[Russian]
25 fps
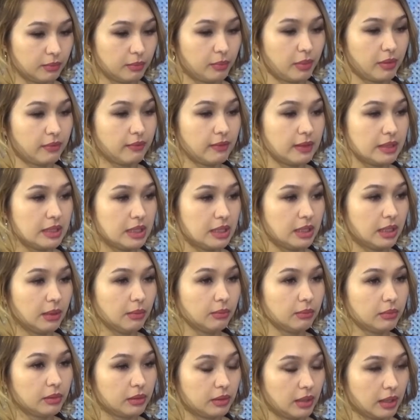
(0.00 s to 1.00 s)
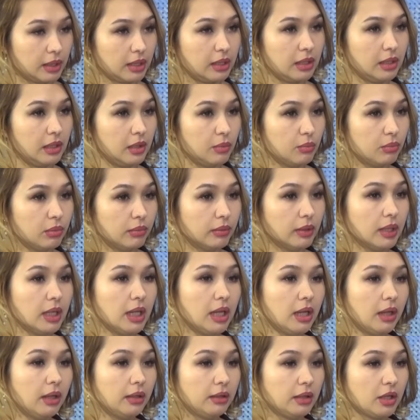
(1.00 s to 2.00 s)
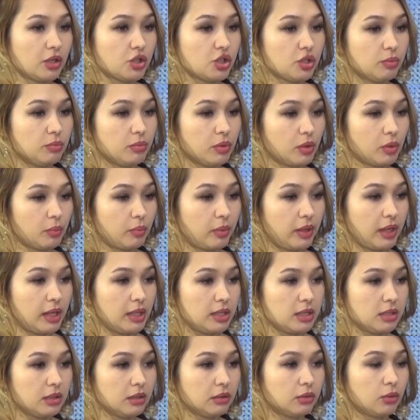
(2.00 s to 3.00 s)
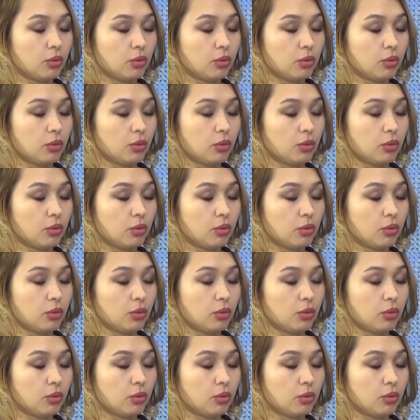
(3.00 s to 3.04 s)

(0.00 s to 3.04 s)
проводить там какие-либо наши мероприятия,